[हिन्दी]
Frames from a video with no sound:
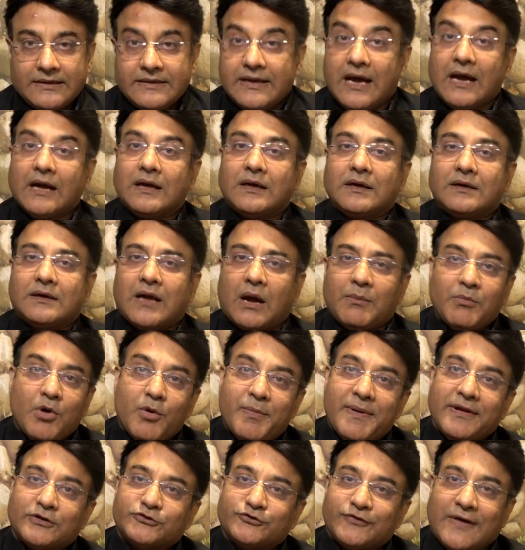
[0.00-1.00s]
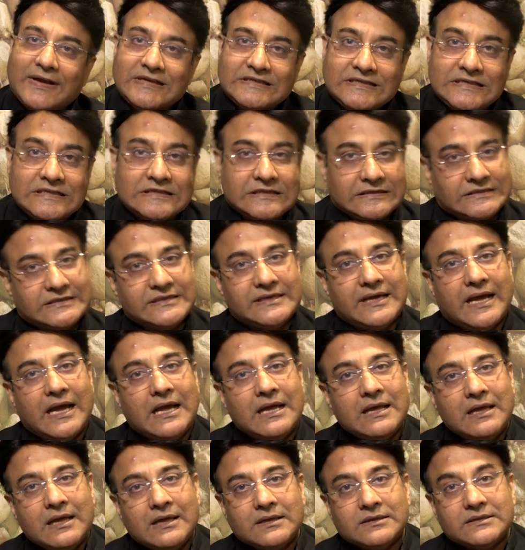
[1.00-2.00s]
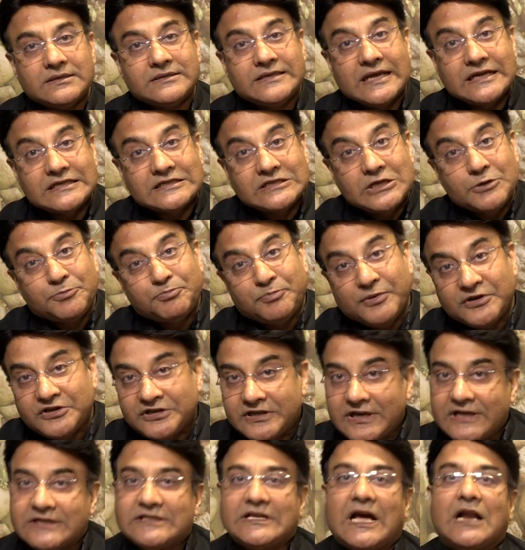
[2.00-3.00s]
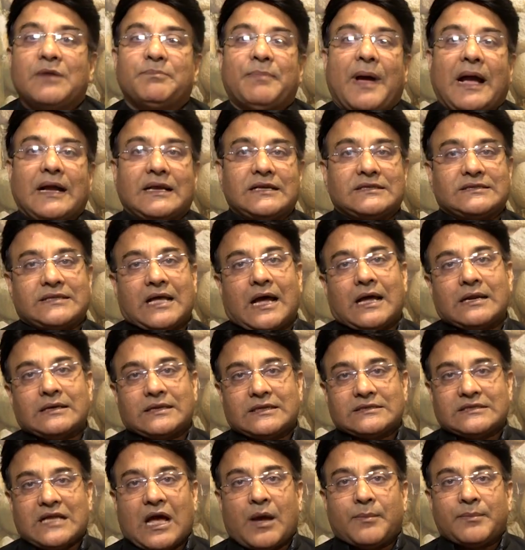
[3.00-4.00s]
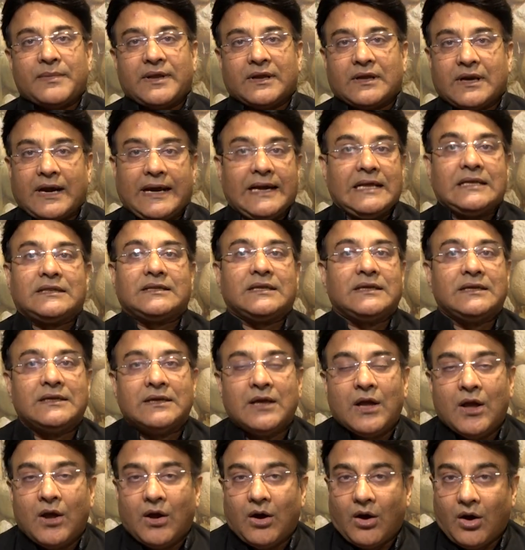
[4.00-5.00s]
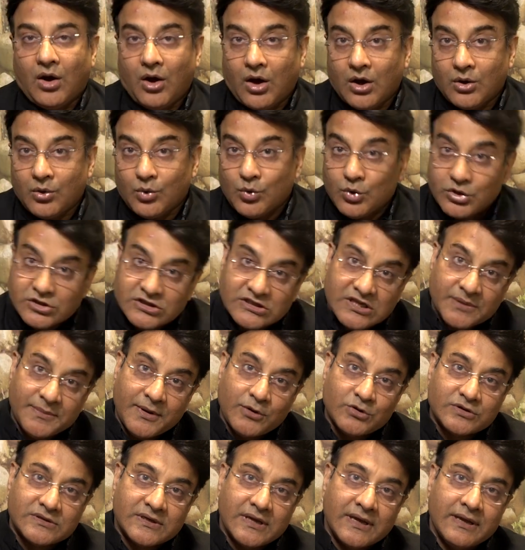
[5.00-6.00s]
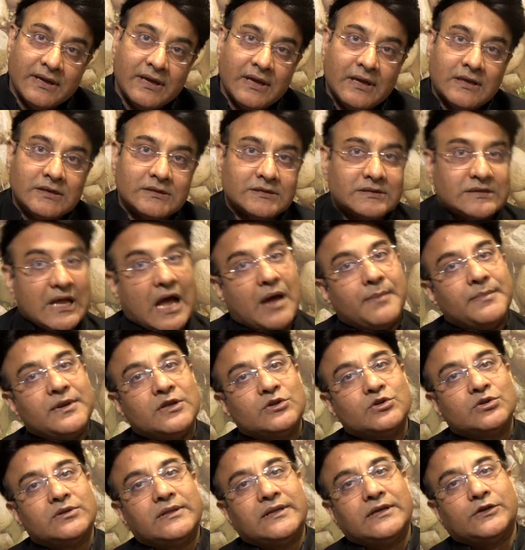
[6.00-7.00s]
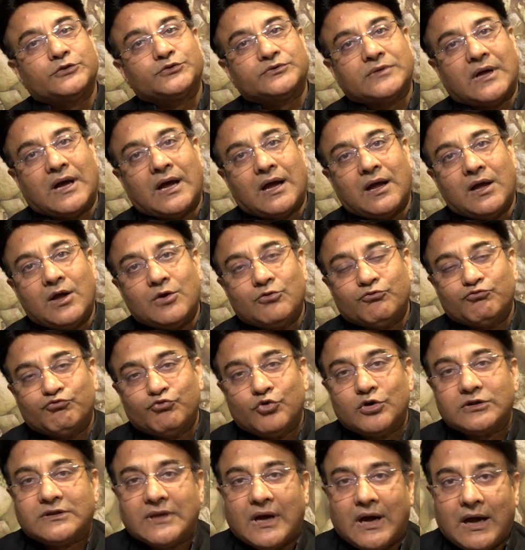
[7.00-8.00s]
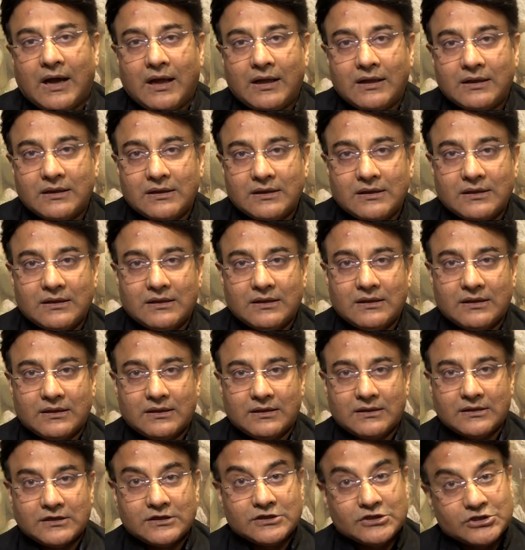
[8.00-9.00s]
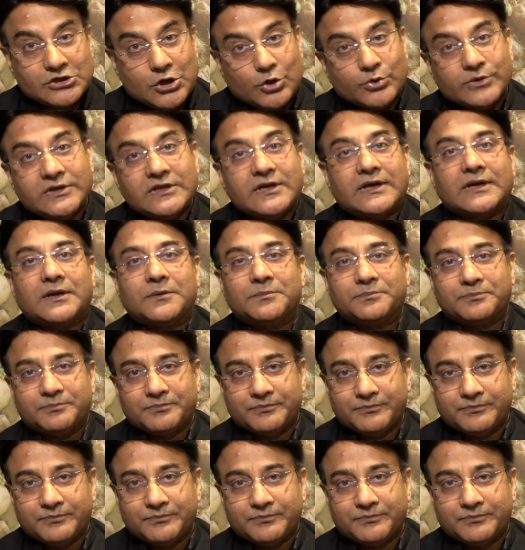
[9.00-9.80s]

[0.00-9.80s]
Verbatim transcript: यह कमोबेश वैसी स्थिति है जैसी पिछले साल पाकिस्तान के सामने खड़ी थी और उस समय उसके सामने जो देश था वो था सऊदी अरब